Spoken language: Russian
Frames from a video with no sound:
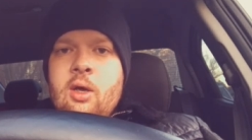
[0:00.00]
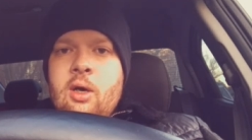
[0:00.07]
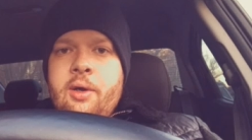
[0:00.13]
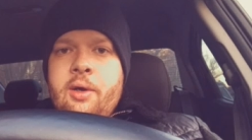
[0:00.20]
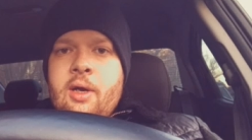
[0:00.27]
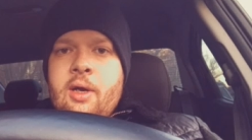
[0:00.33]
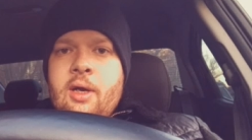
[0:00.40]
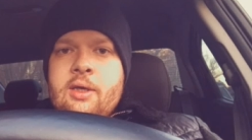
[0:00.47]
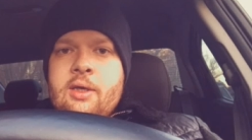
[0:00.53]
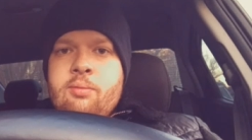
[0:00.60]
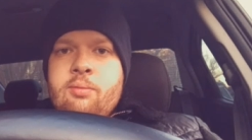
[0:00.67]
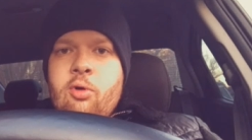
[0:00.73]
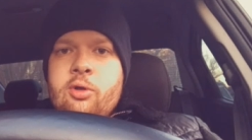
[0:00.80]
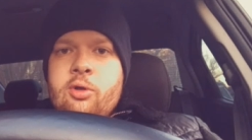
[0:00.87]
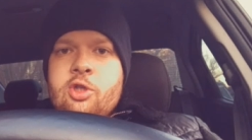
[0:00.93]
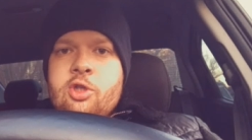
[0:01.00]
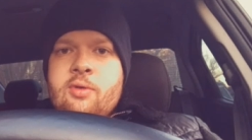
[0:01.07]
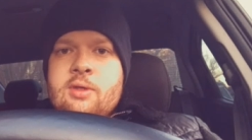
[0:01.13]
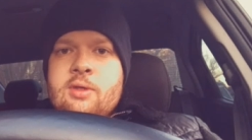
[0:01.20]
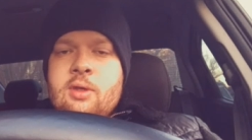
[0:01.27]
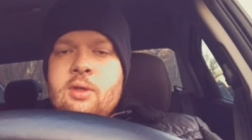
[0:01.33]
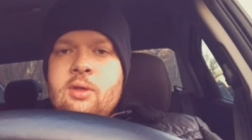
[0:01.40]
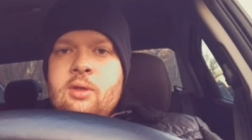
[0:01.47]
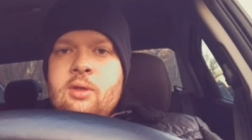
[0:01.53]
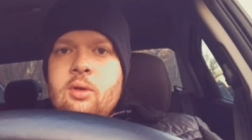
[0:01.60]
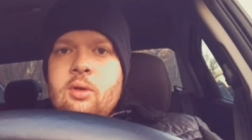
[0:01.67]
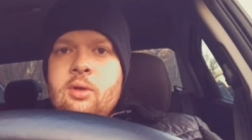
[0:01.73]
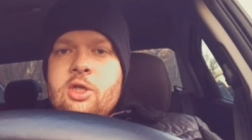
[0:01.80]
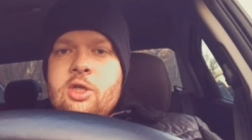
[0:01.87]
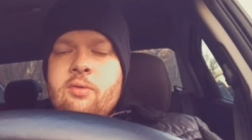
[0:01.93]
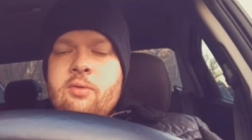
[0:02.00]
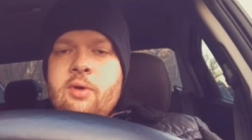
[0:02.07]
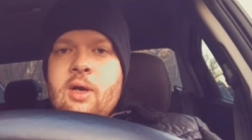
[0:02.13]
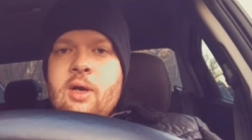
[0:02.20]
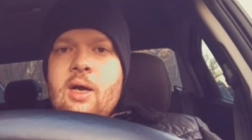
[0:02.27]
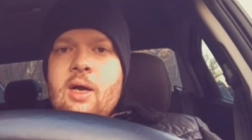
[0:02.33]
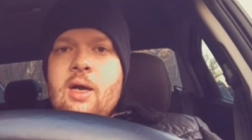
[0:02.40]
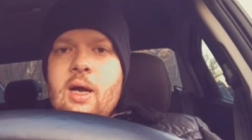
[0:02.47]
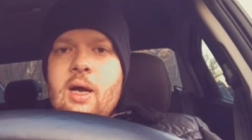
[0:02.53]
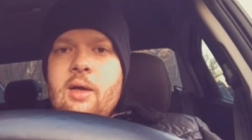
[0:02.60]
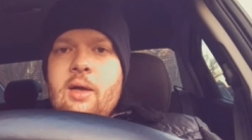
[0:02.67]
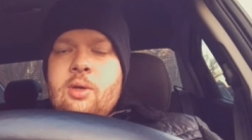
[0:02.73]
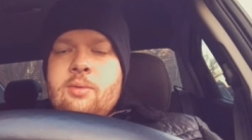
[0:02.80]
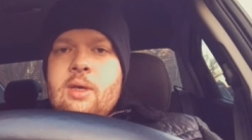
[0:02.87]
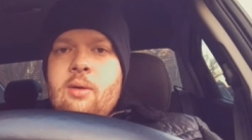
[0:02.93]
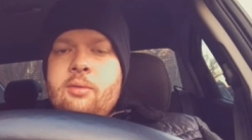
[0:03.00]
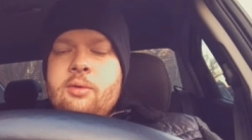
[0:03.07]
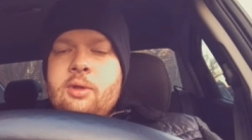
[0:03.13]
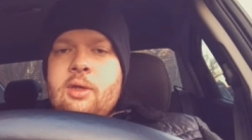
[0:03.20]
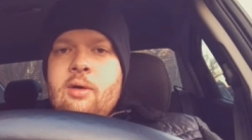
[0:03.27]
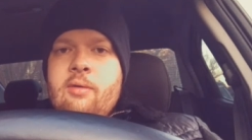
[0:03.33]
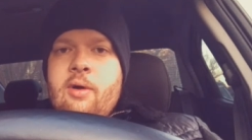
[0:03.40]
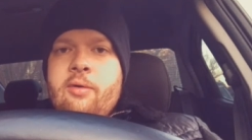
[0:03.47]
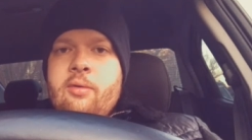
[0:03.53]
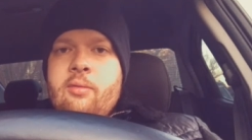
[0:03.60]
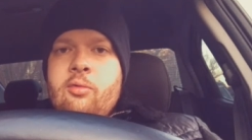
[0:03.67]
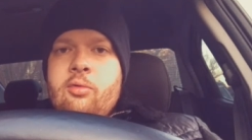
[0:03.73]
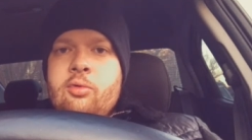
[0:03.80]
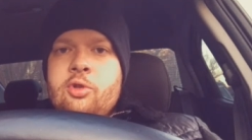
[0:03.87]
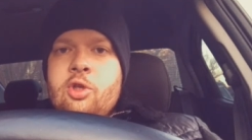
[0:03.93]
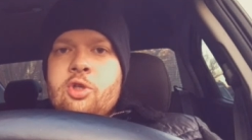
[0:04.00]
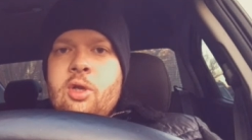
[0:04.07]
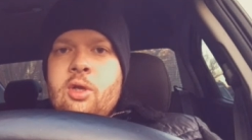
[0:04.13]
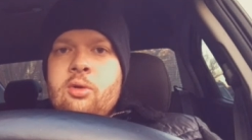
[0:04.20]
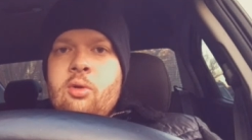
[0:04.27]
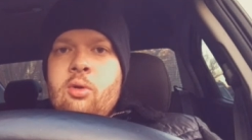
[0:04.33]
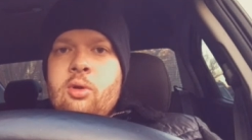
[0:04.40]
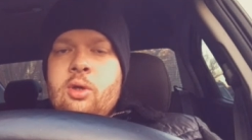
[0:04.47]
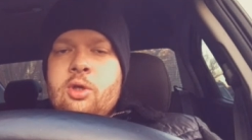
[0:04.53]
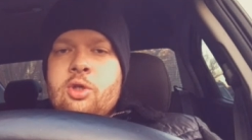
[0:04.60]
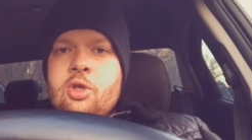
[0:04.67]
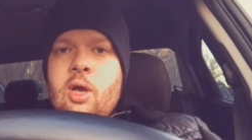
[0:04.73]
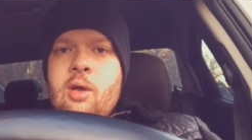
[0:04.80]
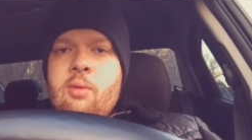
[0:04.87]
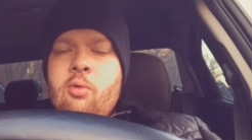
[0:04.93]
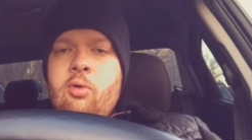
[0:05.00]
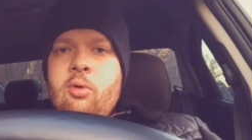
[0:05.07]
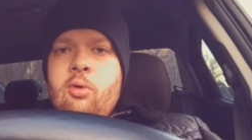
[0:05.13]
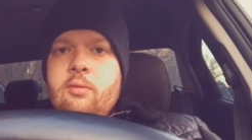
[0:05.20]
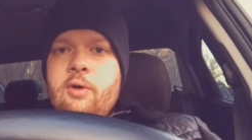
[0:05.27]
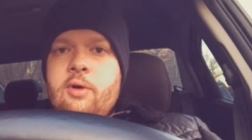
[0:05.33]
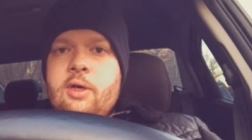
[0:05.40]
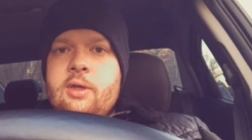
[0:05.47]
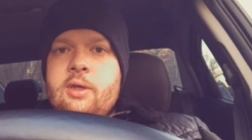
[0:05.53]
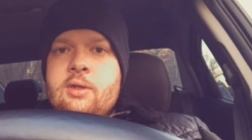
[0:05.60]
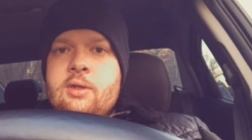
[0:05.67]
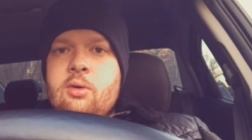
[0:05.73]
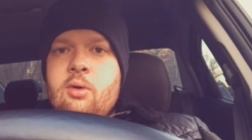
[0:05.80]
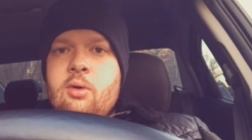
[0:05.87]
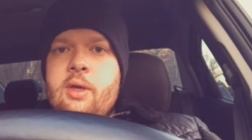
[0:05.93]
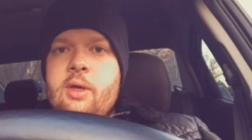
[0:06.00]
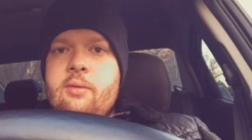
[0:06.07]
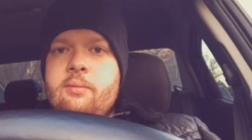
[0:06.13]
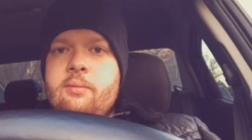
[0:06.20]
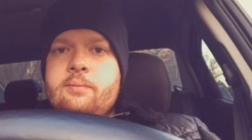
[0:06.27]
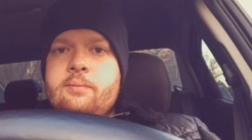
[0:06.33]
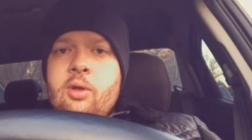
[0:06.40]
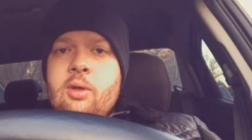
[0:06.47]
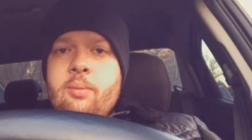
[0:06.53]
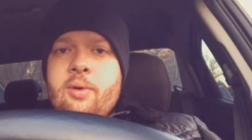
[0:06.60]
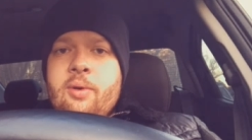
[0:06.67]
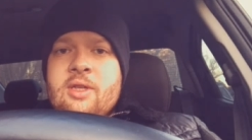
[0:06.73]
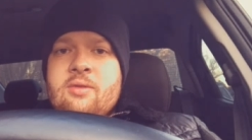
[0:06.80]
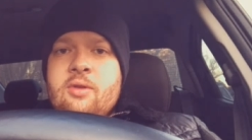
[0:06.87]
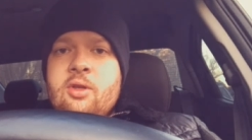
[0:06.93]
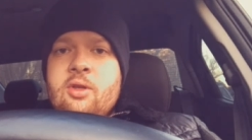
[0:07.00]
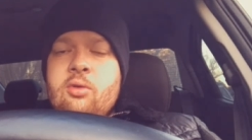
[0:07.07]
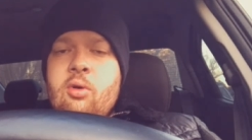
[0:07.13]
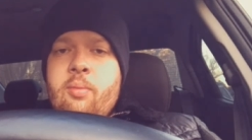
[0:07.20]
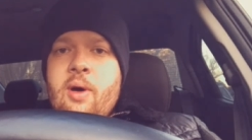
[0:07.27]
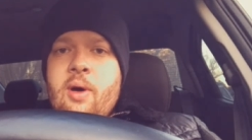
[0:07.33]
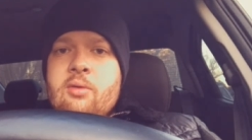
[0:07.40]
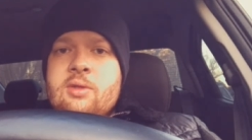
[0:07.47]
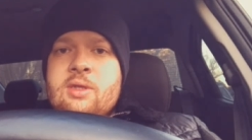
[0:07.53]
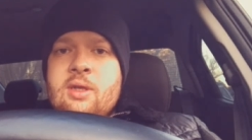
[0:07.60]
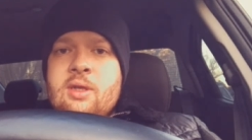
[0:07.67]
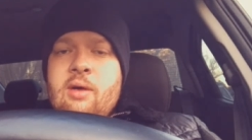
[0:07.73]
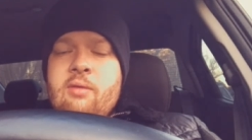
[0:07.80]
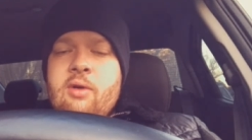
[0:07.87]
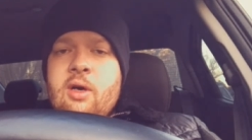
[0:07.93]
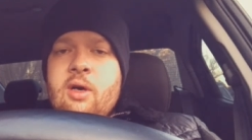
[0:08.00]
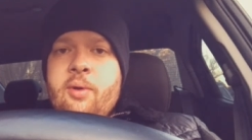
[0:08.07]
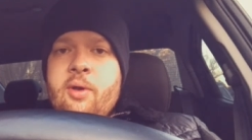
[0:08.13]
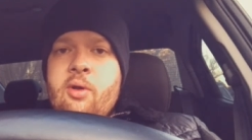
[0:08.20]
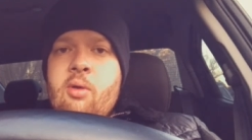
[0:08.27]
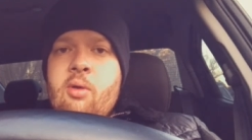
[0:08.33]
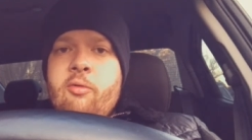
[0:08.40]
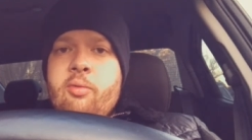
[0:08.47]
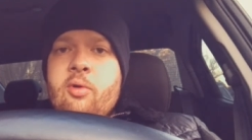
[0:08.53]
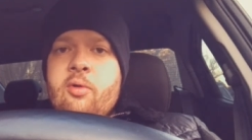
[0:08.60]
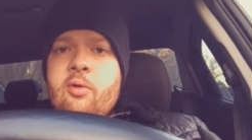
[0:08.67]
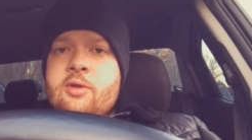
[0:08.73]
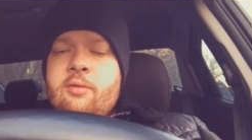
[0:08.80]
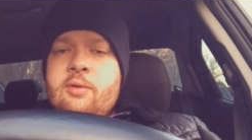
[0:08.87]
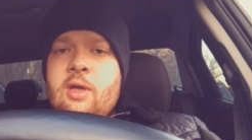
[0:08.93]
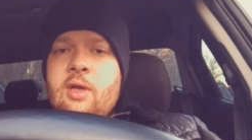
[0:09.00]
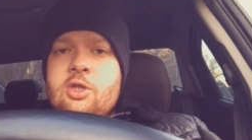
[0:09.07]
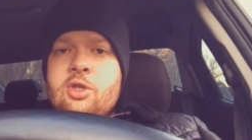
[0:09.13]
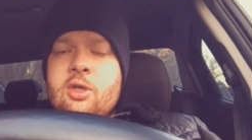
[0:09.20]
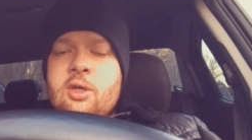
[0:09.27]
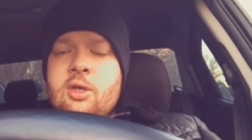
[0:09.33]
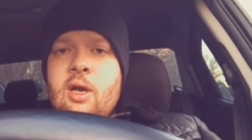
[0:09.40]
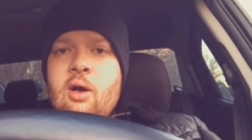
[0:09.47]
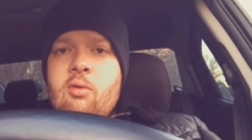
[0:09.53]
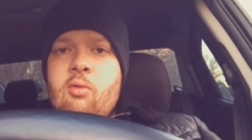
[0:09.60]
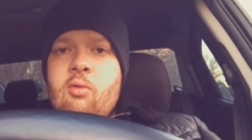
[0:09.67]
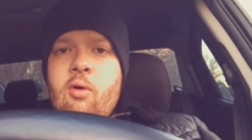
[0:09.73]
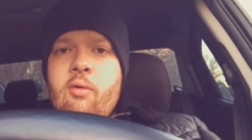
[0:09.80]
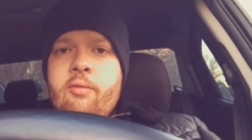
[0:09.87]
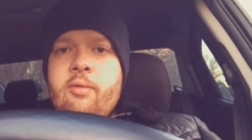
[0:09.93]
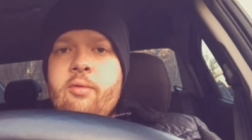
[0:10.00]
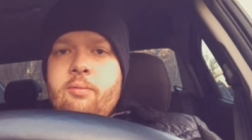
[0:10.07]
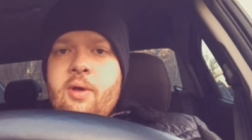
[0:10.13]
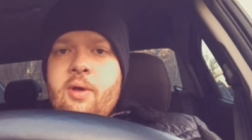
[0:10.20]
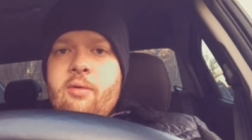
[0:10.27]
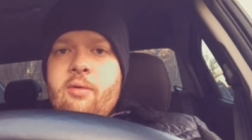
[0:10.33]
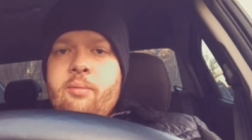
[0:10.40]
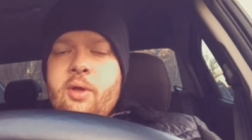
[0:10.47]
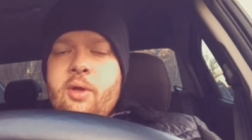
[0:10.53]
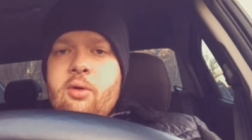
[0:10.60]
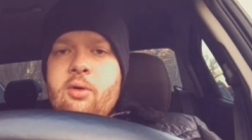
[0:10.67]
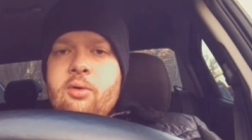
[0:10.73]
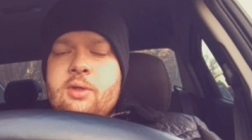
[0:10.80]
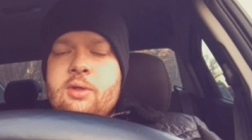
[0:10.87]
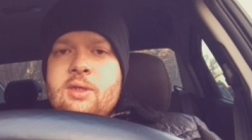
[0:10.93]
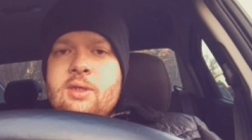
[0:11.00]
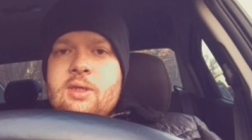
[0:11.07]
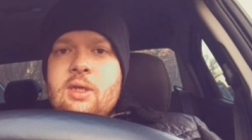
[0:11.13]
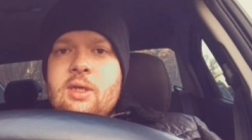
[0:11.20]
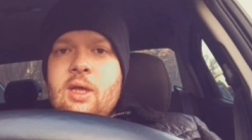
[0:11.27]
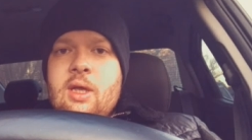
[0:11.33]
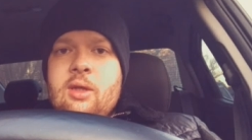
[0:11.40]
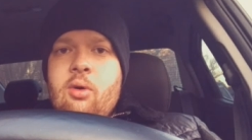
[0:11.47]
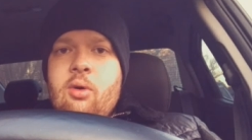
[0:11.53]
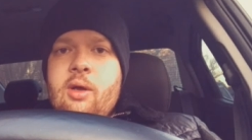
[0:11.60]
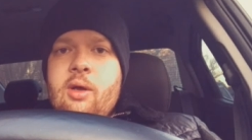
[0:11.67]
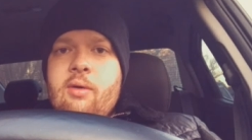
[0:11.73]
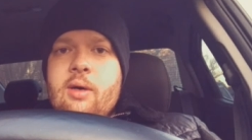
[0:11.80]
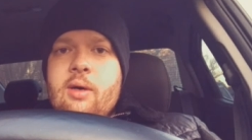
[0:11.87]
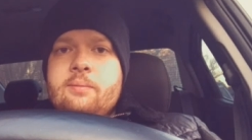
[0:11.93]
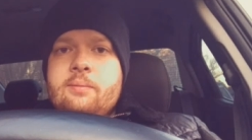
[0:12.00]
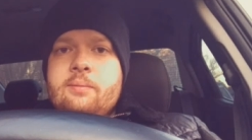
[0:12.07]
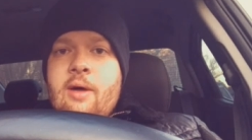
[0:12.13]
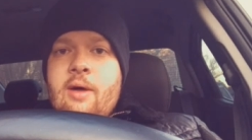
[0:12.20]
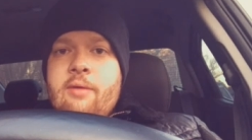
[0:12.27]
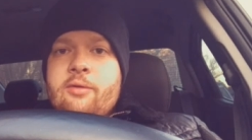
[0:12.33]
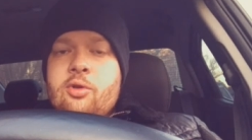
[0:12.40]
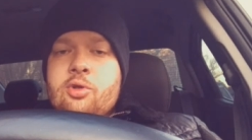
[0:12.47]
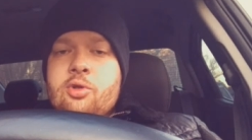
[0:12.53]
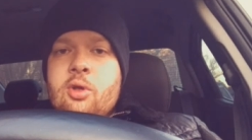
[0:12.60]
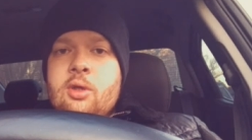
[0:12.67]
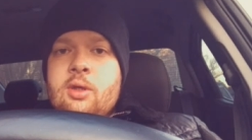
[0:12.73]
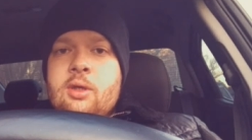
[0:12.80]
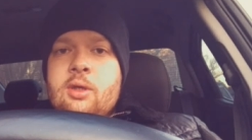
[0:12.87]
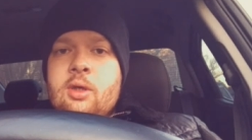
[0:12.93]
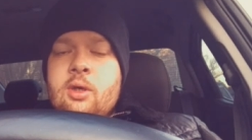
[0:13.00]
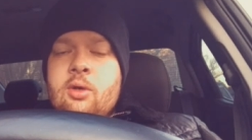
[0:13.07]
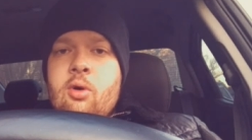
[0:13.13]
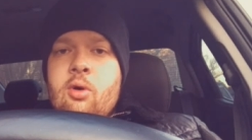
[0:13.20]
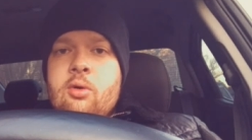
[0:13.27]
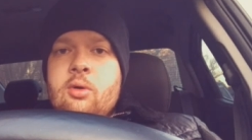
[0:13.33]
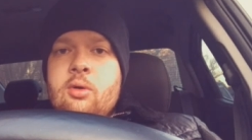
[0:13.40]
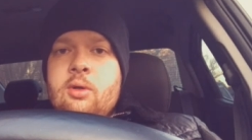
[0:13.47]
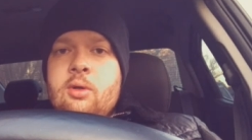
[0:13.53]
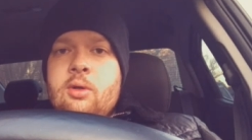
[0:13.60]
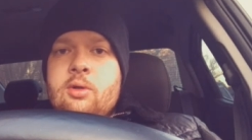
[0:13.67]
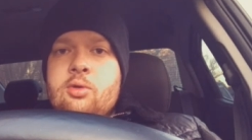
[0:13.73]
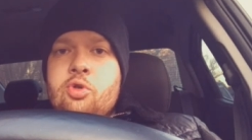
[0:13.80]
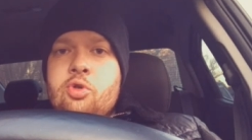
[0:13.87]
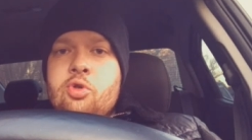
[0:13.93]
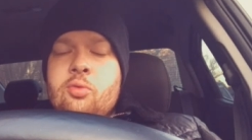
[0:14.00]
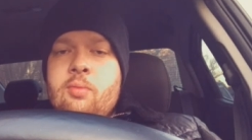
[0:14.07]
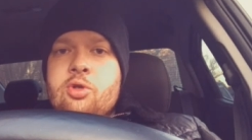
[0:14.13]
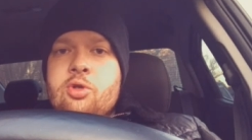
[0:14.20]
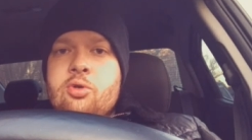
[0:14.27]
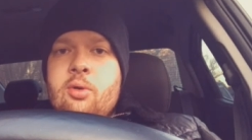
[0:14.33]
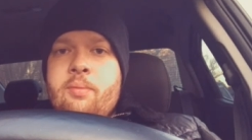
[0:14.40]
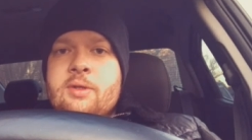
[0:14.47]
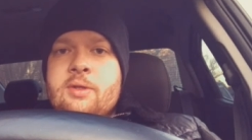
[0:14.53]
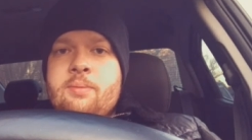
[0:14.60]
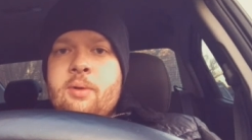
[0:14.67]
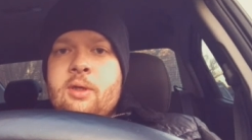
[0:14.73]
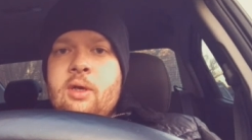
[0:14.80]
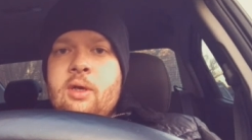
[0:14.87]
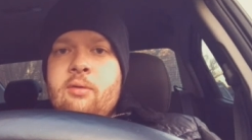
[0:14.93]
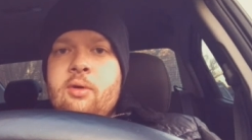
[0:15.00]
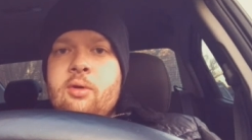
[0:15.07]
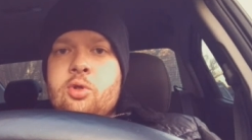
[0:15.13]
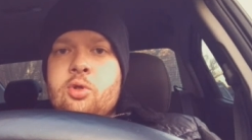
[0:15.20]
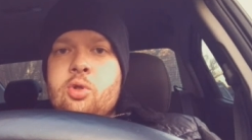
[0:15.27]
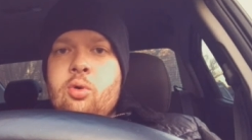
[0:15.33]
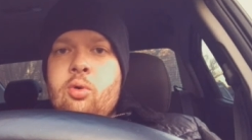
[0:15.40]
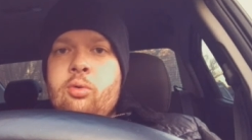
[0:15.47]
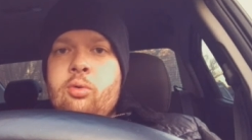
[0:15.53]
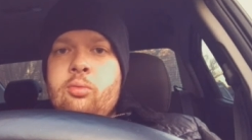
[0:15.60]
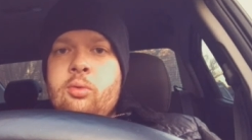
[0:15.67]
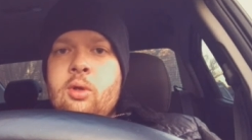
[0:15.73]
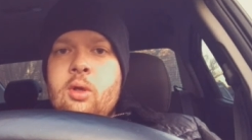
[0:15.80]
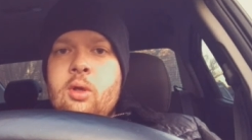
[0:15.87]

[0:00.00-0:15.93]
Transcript: а игроки сборной Швеции нашего игрока, тем самым не давав ему удержать долго шайбу в их зоне. Было произведено пару силовых приемов против наших игроков. В первом периоде снесли Додонова, знав то, что этот игрок э, с очень большой перспективой, то, что он